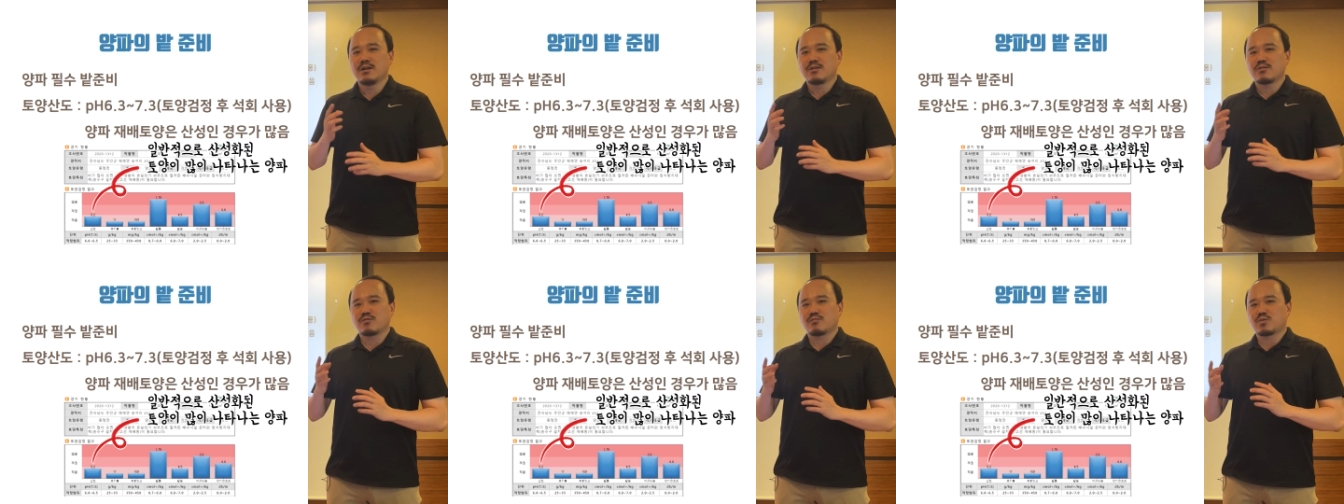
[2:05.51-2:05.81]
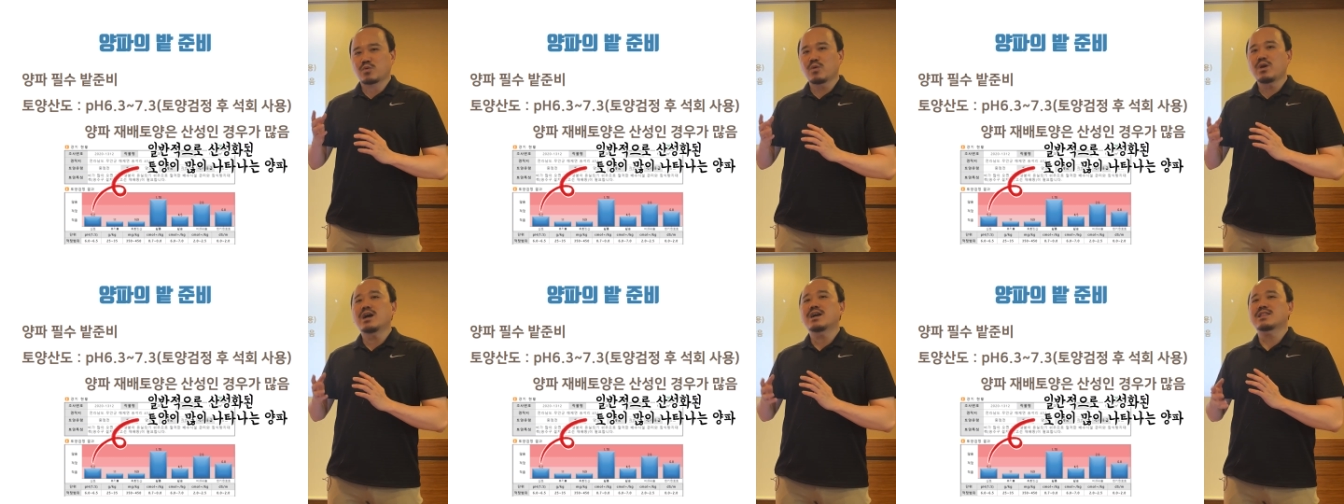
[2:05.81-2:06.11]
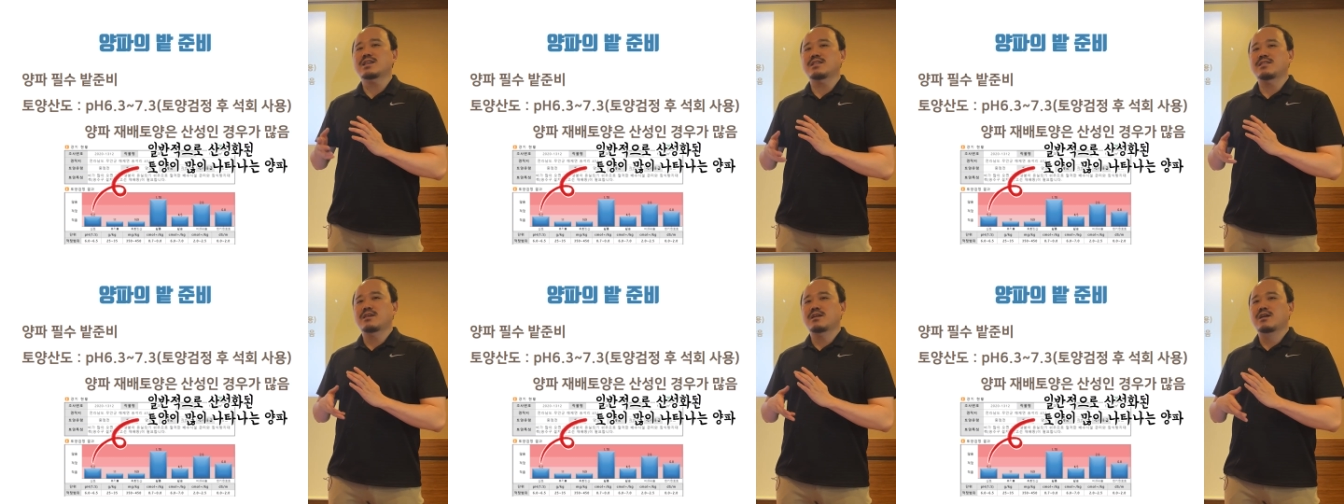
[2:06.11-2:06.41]
좀 토양
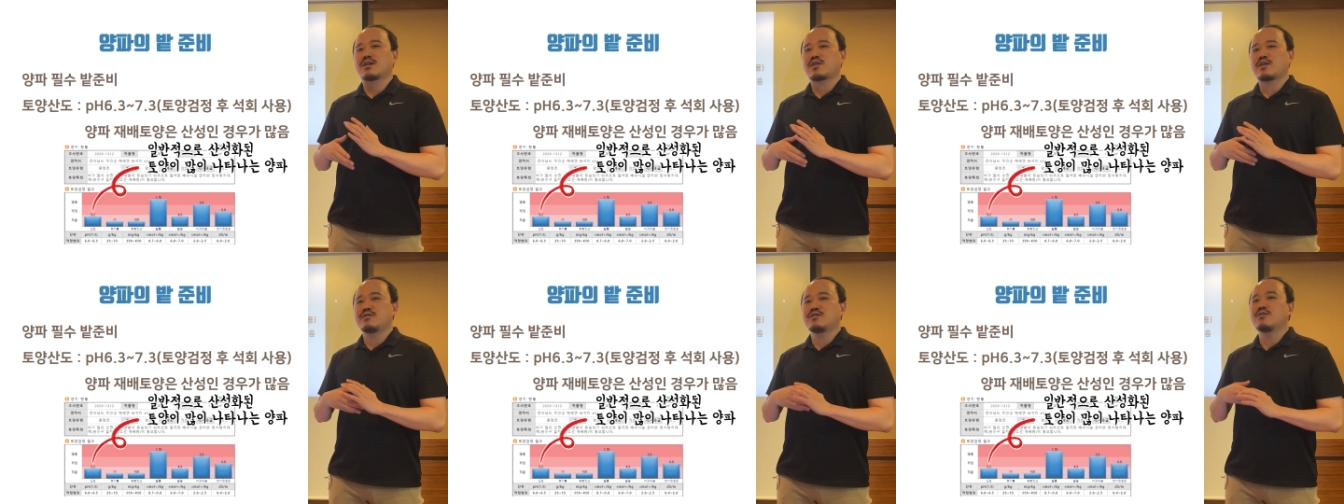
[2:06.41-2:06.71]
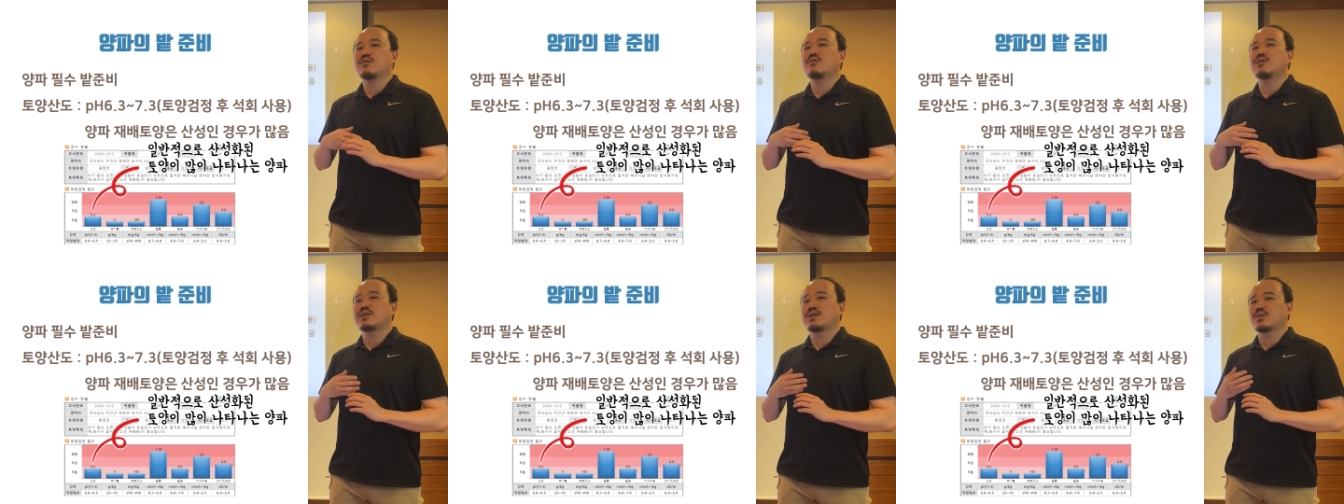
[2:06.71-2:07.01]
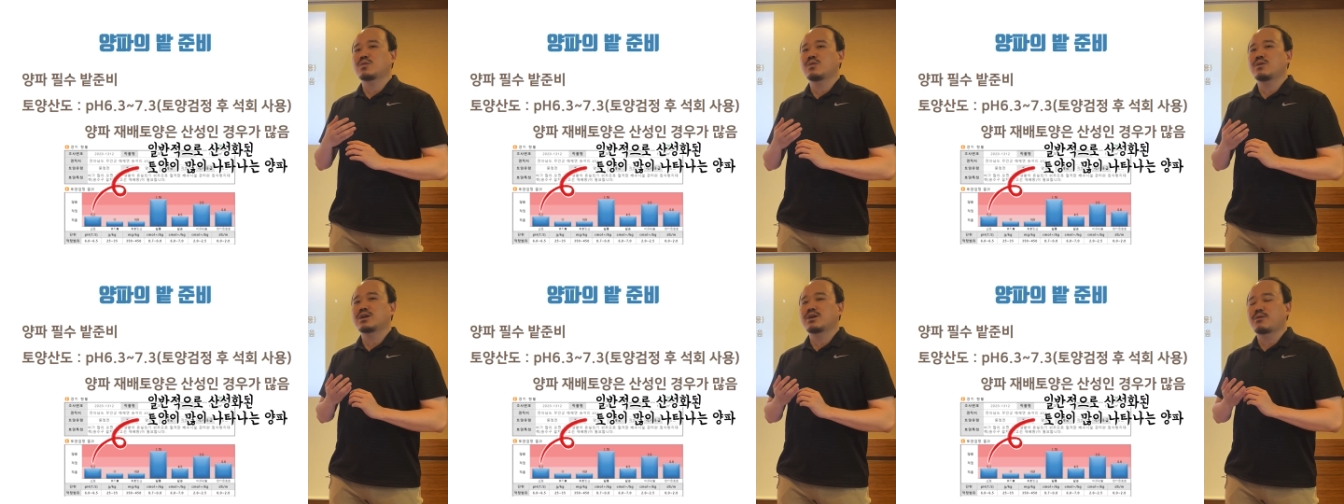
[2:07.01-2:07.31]
자체가 산성화된
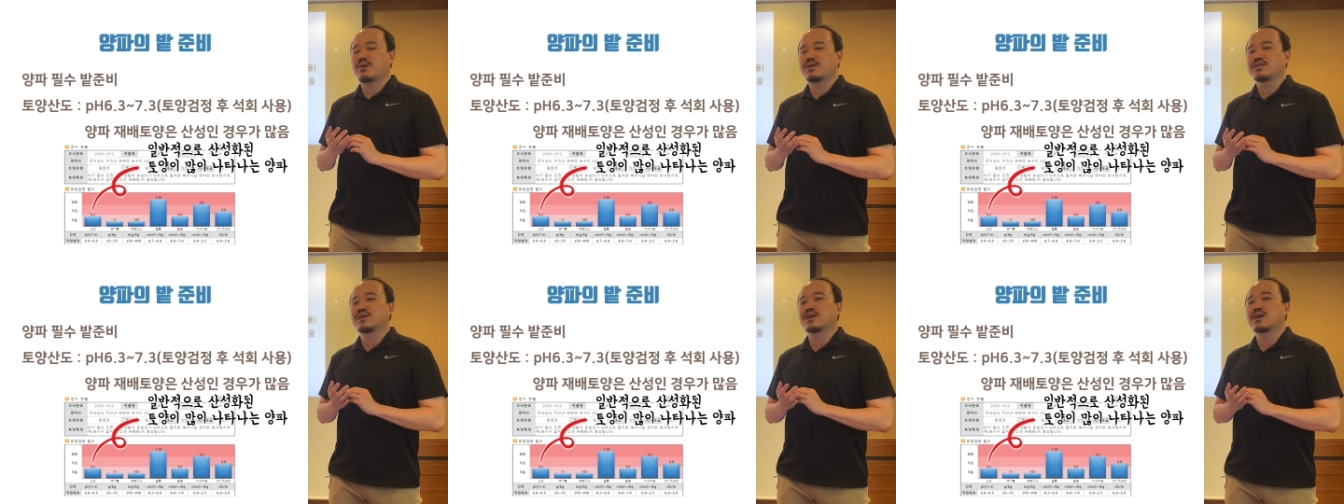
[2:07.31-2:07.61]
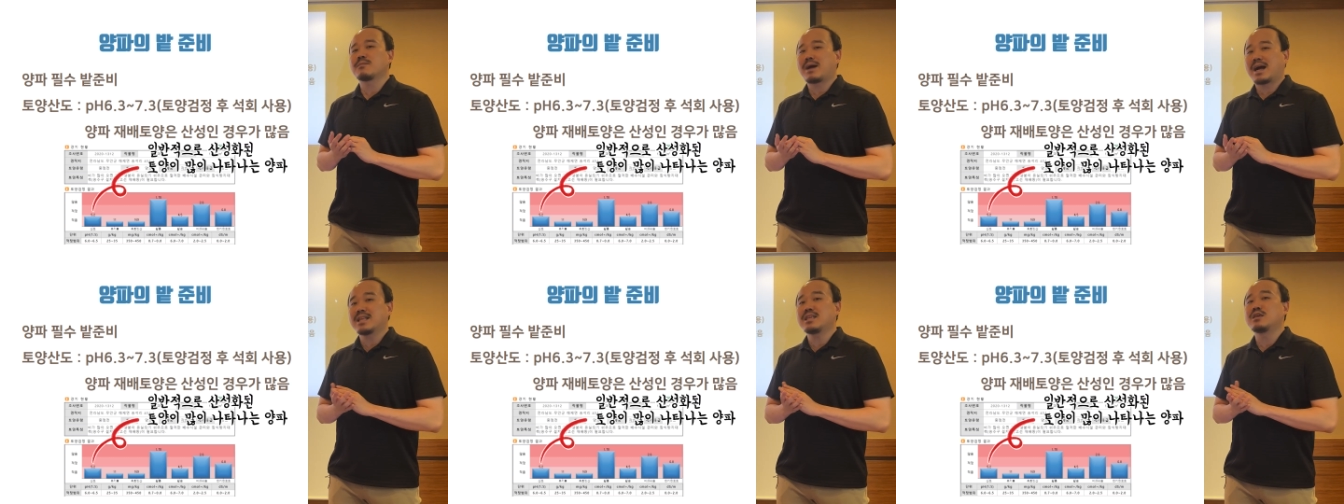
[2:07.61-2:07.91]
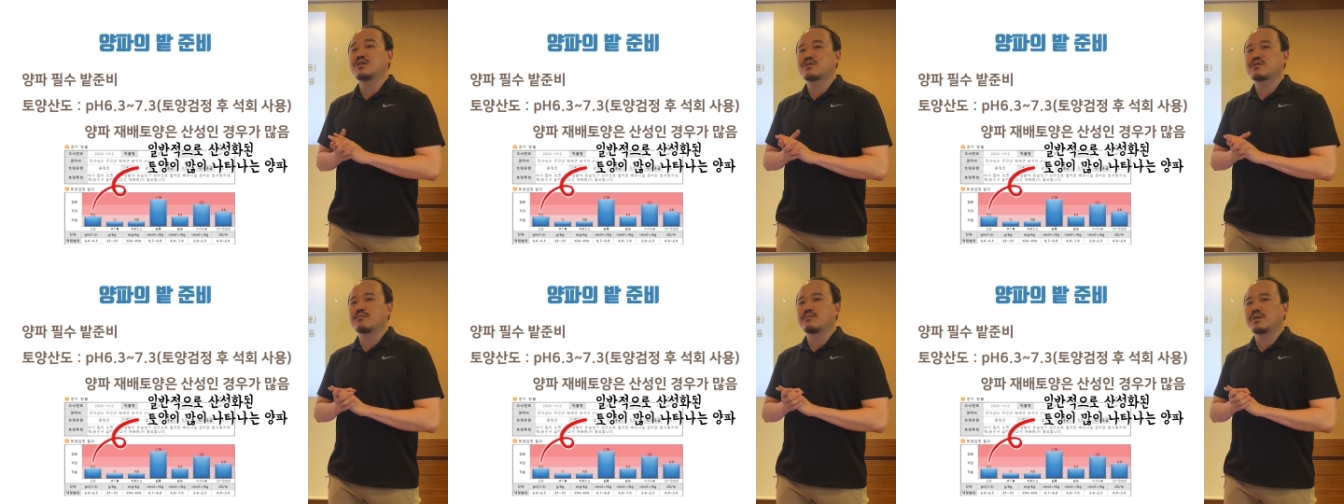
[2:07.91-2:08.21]
토양이 굉장히 많이
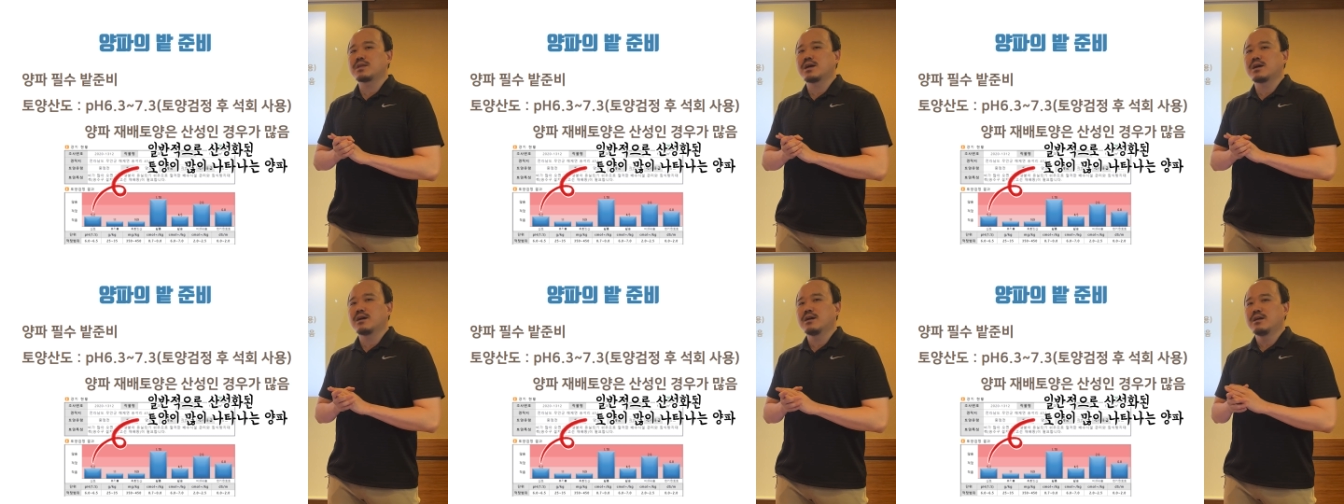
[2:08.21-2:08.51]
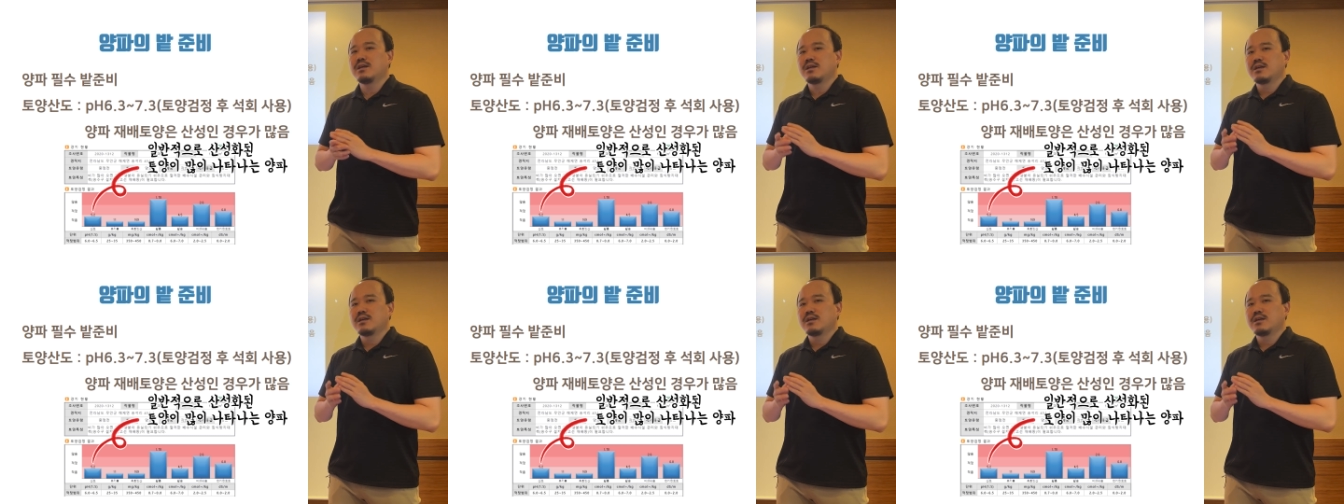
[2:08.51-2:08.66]
있습니다.